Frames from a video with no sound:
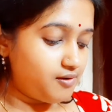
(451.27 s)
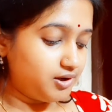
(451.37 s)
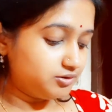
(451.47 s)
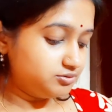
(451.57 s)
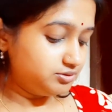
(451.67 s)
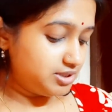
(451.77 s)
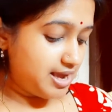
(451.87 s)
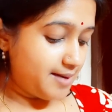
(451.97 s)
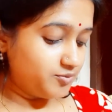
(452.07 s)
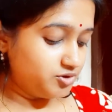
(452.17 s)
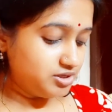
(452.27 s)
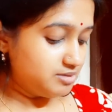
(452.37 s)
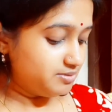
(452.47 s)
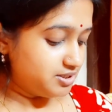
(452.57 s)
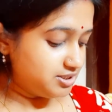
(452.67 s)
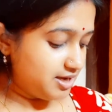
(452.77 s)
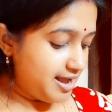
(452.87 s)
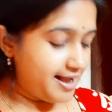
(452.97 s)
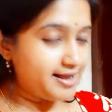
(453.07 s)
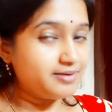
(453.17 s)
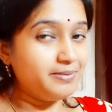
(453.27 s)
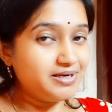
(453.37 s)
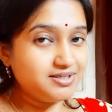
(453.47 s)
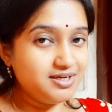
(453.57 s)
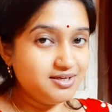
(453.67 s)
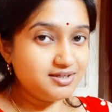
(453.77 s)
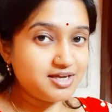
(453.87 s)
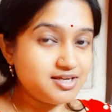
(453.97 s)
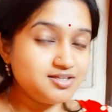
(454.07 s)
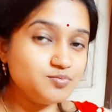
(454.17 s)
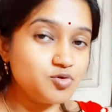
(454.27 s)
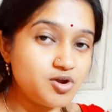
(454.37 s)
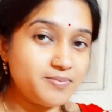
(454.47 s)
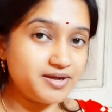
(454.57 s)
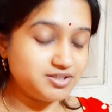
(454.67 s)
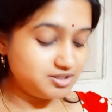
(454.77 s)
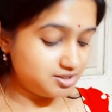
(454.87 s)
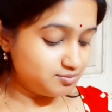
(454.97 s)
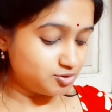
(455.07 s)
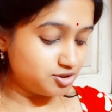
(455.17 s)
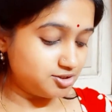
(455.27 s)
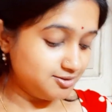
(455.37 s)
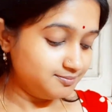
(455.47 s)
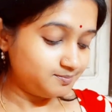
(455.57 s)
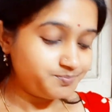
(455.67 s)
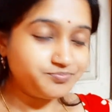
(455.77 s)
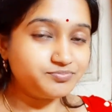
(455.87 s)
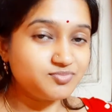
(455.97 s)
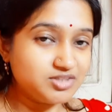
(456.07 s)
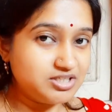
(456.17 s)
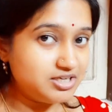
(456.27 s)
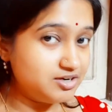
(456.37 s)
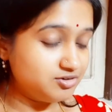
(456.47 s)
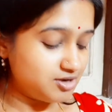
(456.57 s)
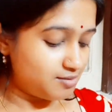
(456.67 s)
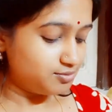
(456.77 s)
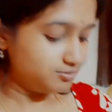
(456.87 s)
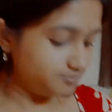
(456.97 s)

এখন এমন খিদে পেয়েছে এক বাটি সেই সিমের পায়েস নিয়ে এসে বসেছি এটা এখন খাবো